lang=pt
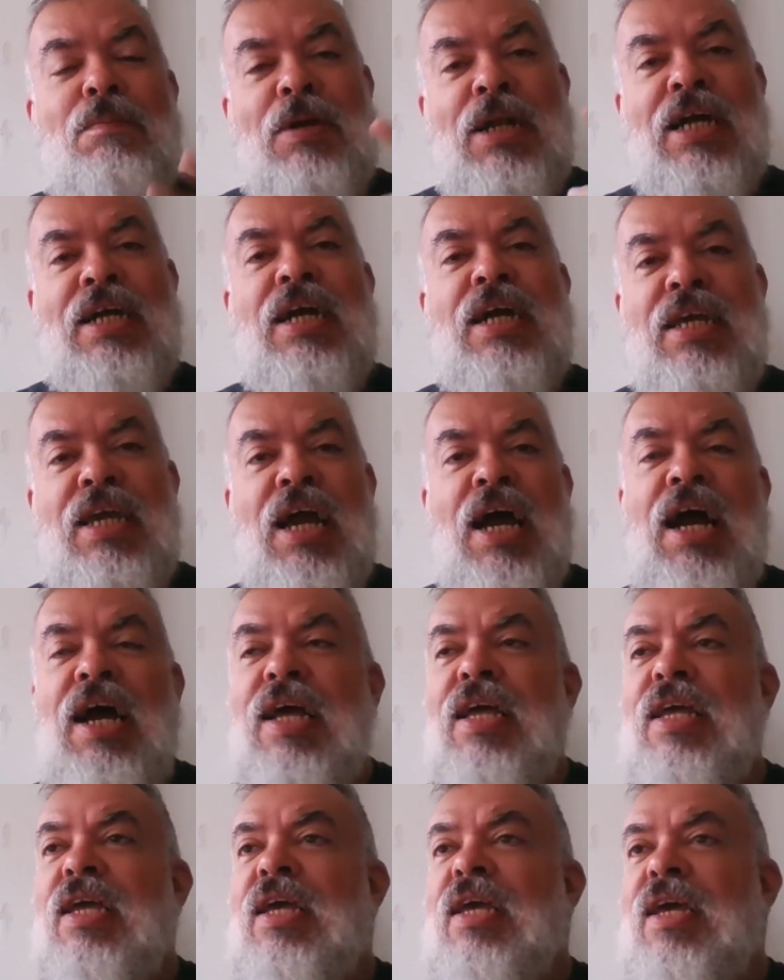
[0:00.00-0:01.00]
para
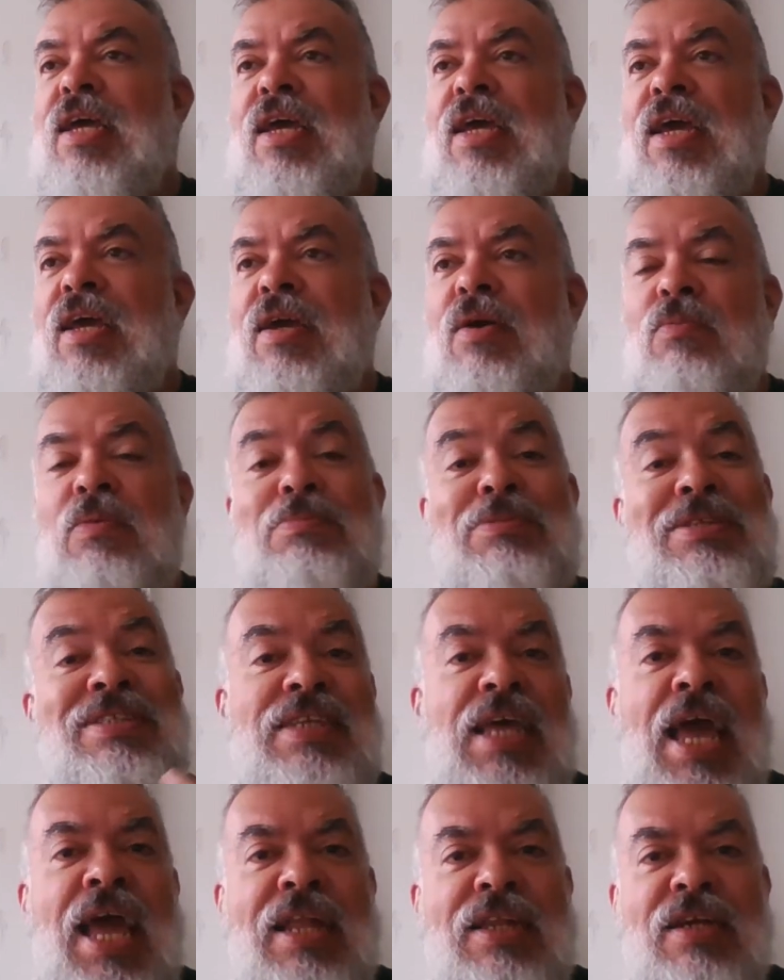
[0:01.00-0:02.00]
ganhar é, é, uma
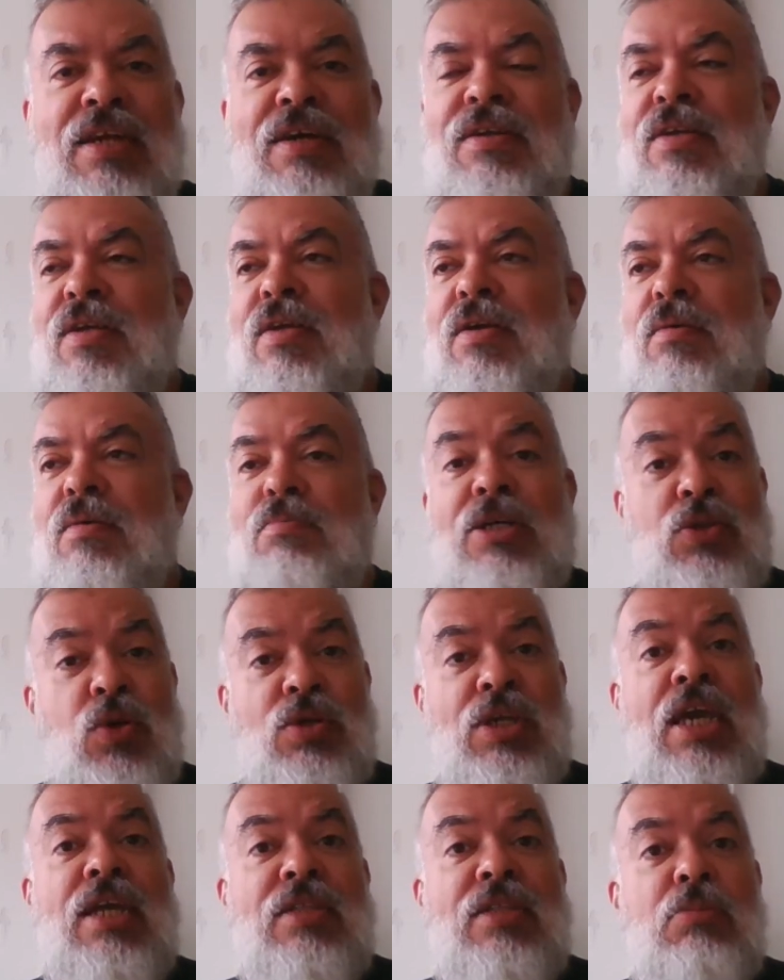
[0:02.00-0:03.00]
miséria. Mas
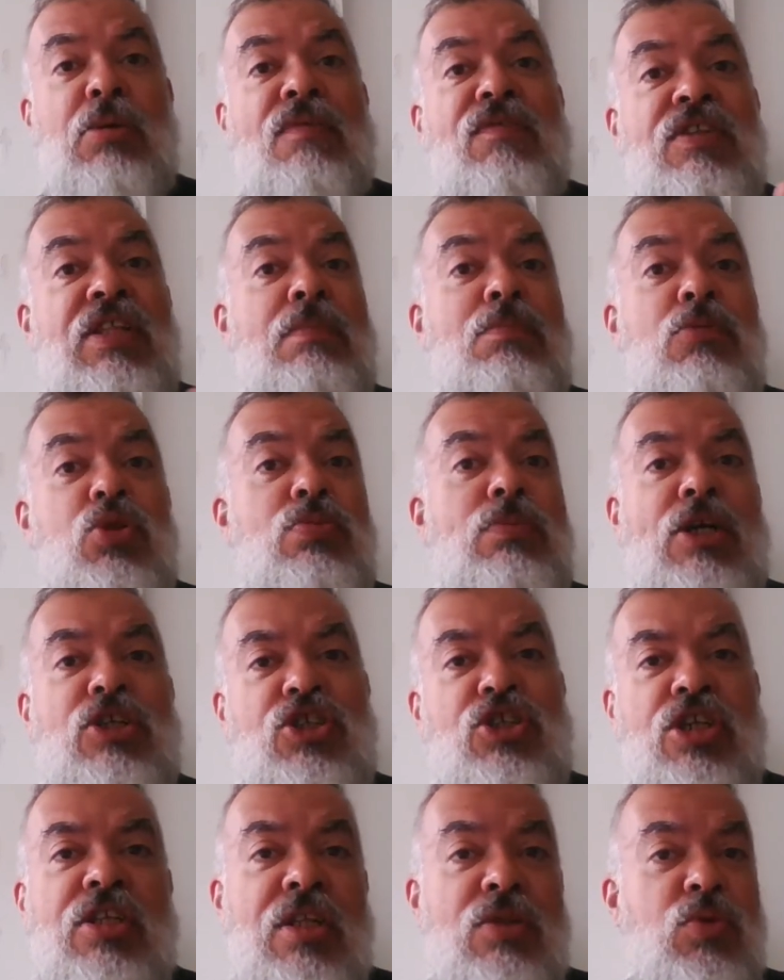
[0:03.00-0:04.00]
ok, tem uma vida muito mais
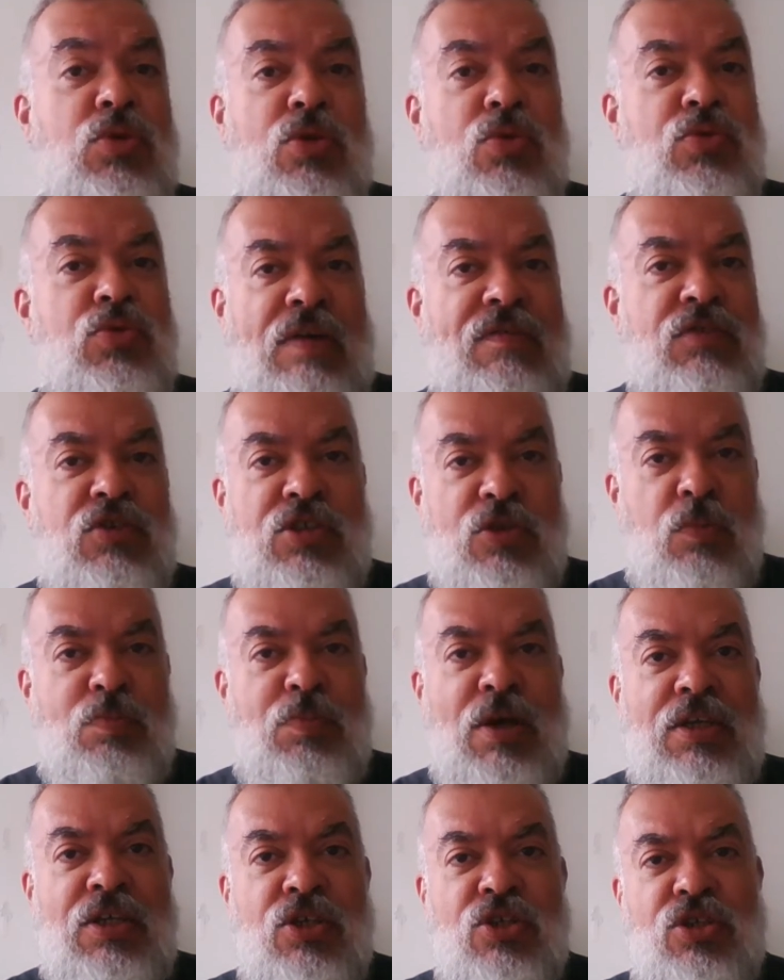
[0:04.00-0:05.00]
digna do que não estava no seu
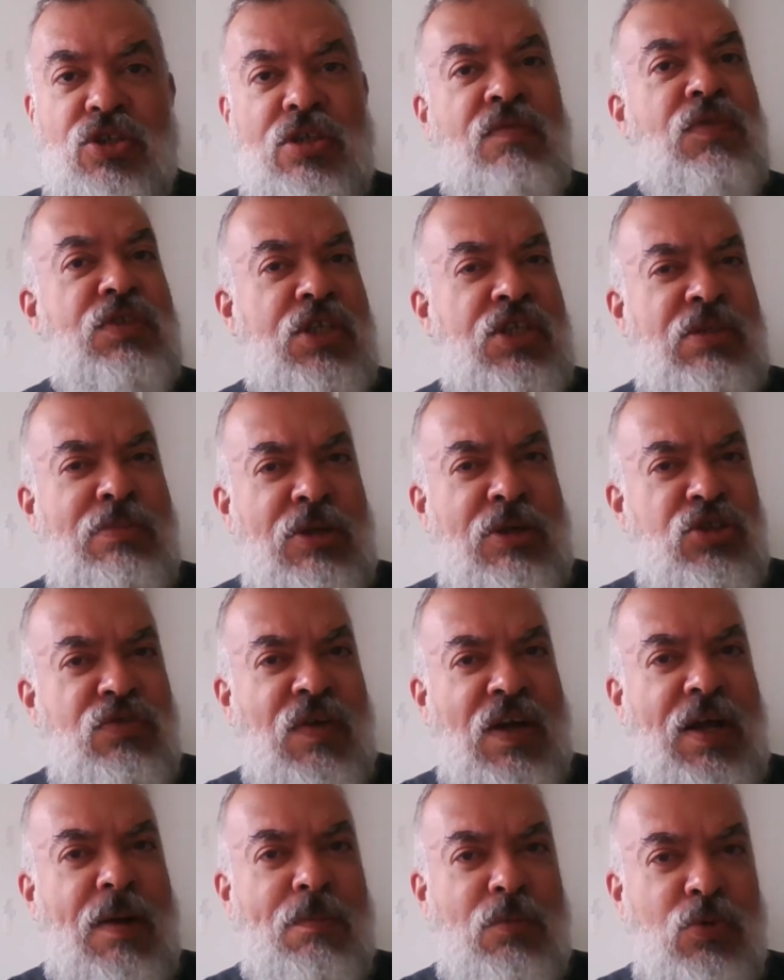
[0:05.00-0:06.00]
país e você é chamado de
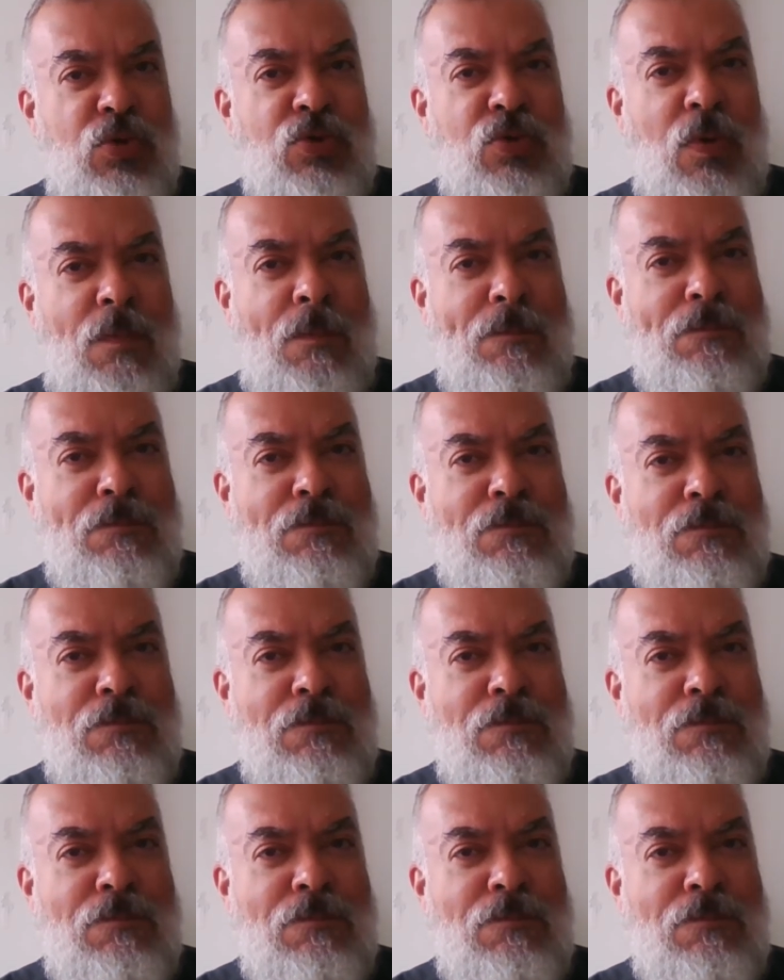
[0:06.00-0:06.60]
vagabundo.